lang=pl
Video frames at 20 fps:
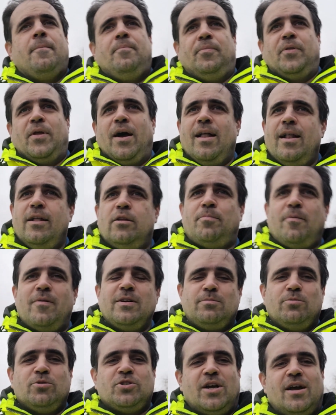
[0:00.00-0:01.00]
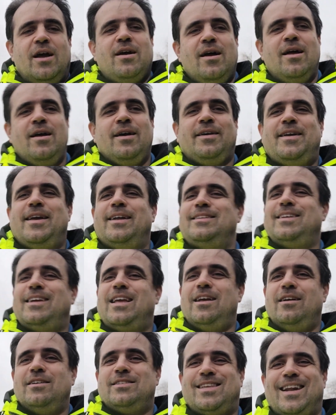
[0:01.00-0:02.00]
No ale to powiedzmy, że kiedy
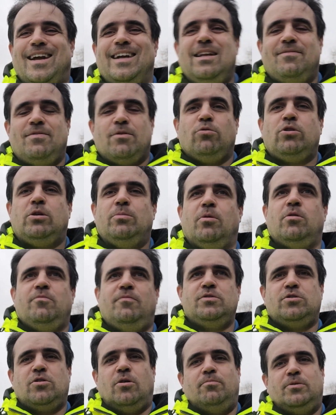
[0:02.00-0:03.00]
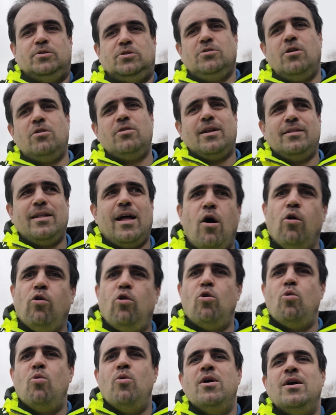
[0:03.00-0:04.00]
takie skrajne warunki mogą wystąpić? No na
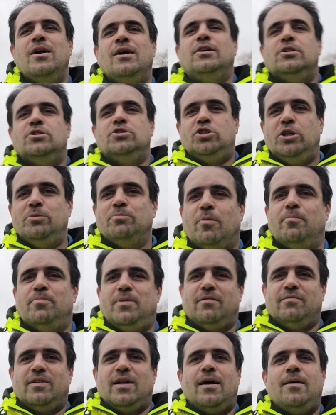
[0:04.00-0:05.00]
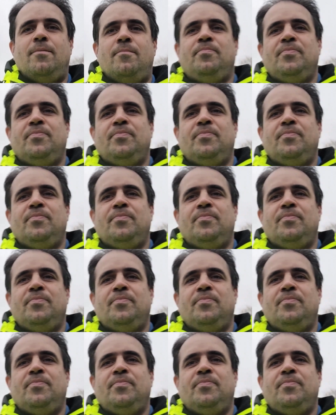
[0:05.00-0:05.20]
ogół zimą, prawda?